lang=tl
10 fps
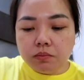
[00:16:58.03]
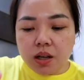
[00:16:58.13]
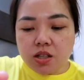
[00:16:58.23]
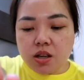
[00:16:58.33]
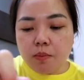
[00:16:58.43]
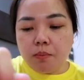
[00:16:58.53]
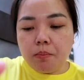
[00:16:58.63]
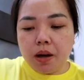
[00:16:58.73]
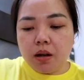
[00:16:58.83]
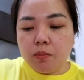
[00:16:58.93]
Pang ah, isa,
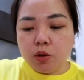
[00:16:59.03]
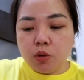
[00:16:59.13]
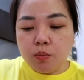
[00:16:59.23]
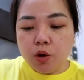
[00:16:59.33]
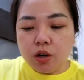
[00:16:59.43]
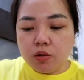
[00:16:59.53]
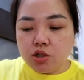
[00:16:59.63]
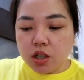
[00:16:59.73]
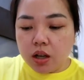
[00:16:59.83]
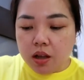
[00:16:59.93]
parang ano ba Pork or
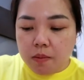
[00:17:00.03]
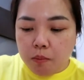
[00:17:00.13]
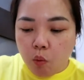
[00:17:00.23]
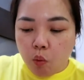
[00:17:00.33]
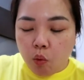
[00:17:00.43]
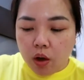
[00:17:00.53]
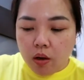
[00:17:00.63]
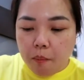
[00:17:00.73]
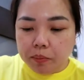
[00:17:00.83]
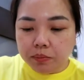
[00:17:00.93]
chicken? Ay!
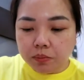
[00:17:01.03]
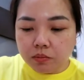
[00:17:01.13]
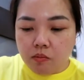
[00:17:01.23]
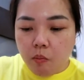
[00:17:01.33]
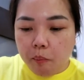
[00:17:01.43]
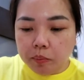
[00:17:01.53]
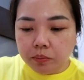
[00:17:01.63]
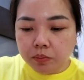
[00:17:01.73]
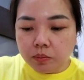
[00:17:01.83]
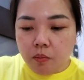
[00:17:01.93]

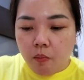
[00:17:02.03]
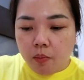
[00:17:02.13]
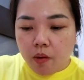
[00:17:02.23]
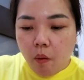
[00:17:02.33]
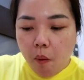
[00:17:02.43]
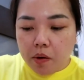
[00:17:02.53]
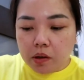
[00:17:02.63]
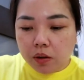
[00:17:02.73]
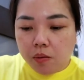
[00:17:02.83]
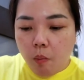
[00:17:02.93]
Siyempre ka, hindi na may
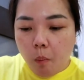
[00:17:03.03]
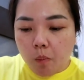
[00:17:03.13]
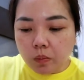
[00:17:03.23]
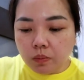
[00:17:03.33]
Bakit ka